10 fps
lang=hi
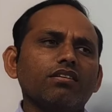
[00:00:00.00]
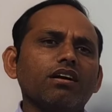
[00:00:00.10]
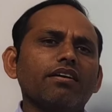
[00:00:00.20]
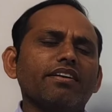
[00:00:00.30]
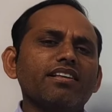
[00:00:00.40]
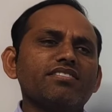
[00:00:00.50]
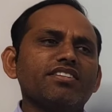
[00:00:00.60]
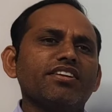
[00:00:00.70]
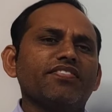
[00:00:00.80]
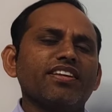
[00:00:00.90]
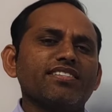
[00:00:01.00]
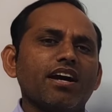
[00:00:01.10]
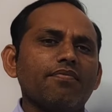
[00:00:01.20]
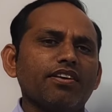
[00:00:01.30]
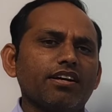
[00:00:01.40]
का डेंसिटी डिफरेंस
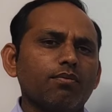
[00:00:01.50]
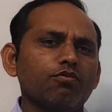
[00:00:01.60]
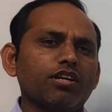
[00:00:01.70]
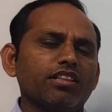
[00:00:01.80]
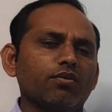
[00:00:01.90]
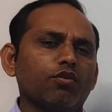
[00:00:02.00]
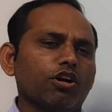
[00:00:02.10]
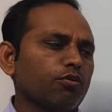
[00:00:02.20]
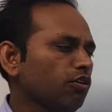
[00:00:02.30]
काफी कम हो जाता है वाटर